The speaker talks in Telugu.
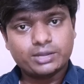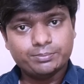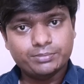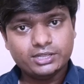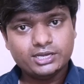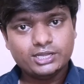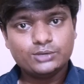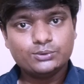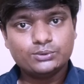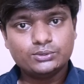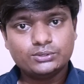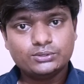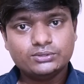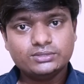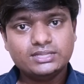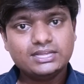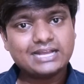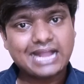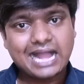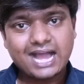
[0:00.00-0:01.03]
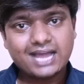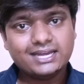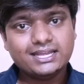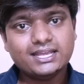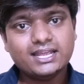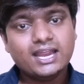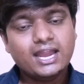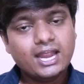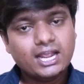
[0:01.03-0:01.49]
ఒక మీనింగ్ ఉంటుంది
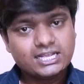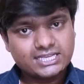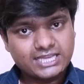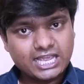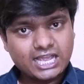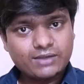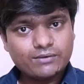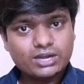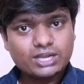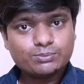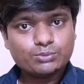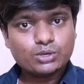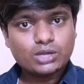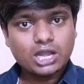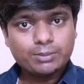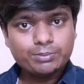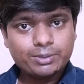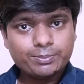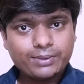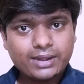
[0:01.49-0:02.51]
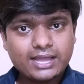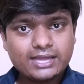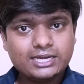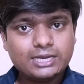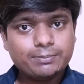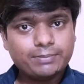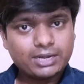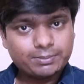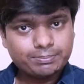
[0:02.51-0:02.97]
కానీ కేవలం ఒక
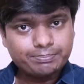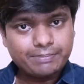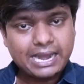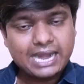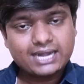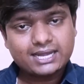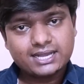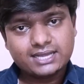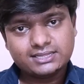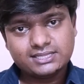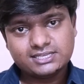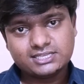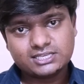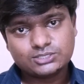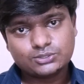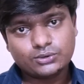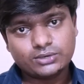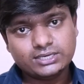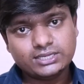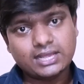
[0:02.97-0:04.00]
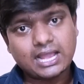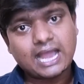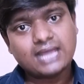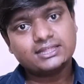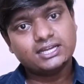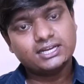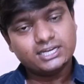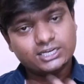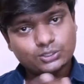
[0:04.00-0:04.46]
అభిప్రాయాన్ని మనం బ్యాడ్గా తీసేసుకొని
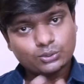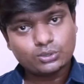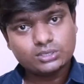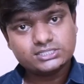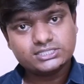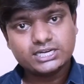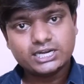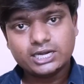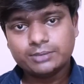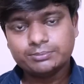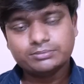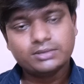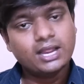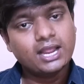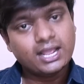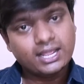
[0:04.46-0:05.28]
అతన్ని ట్రోల్ చేయడం